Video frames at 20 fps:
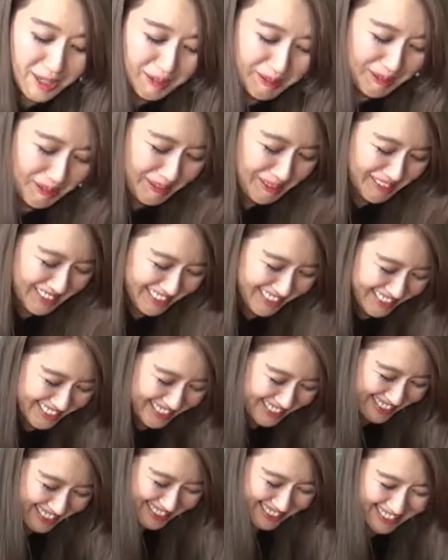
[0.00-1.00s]
每个社
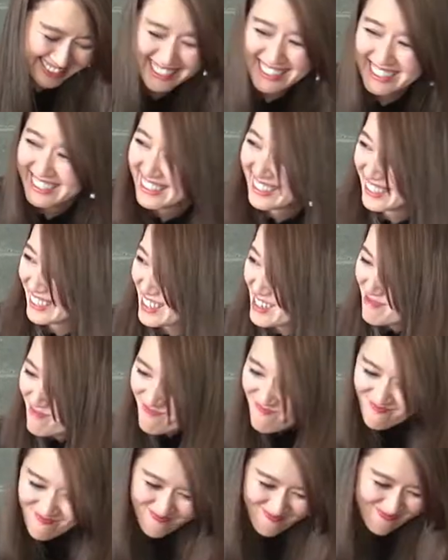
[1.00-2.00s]
友都充满了爱
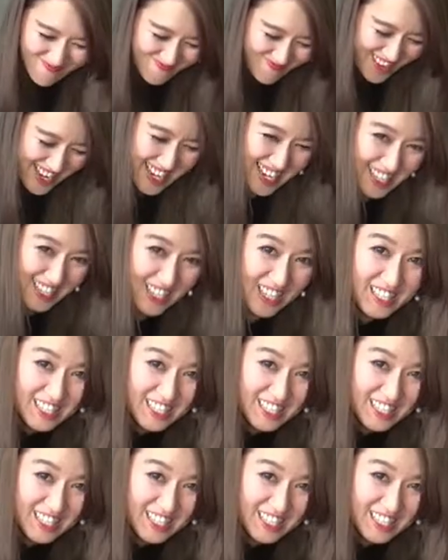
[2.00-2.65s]
心，又